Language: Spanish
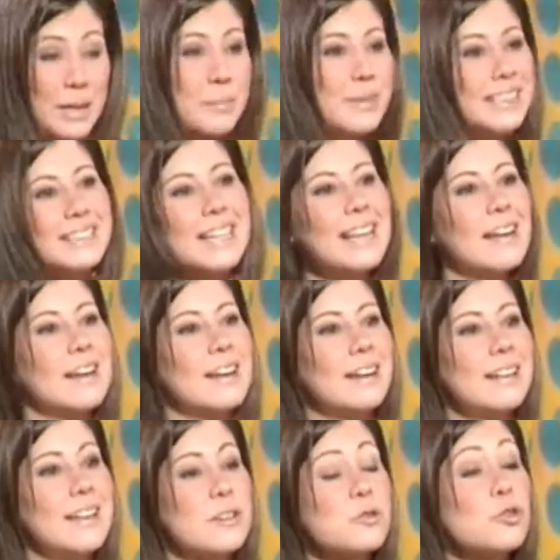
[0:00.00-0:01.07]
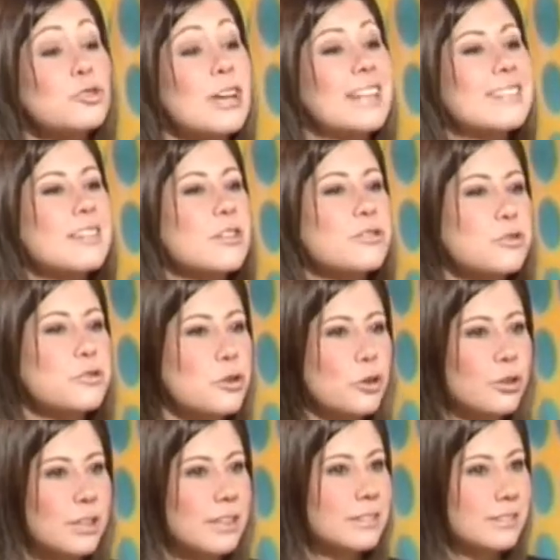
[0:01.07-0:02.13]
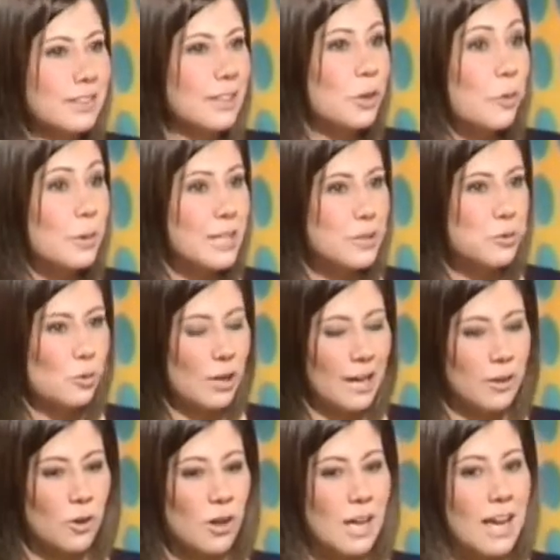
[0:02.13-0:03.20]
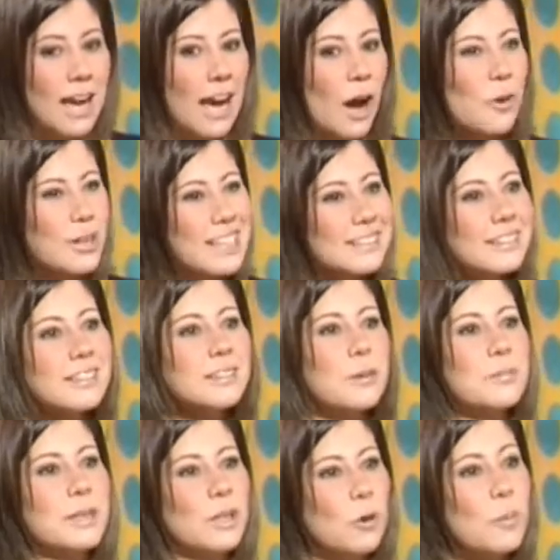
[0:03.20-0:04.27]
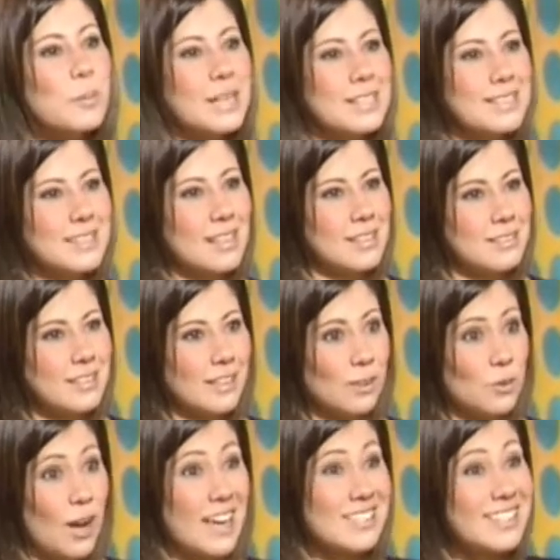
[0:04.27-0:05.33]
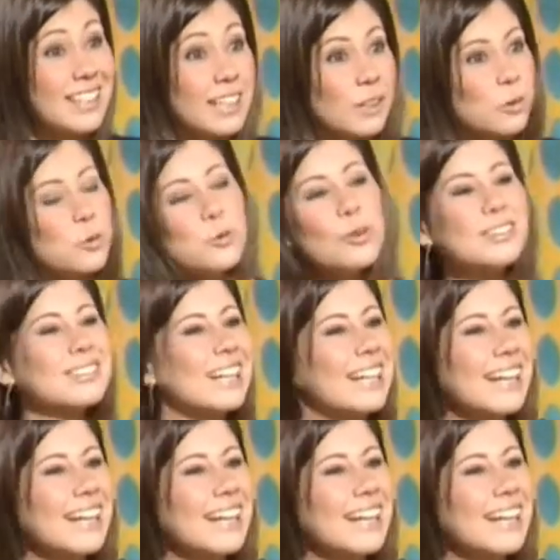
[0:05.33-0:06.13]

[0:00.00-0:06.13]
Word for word: permite la, socialización entre los venezolanos. Ahora el té también comienza a hacerlo. Hacen incluso hasta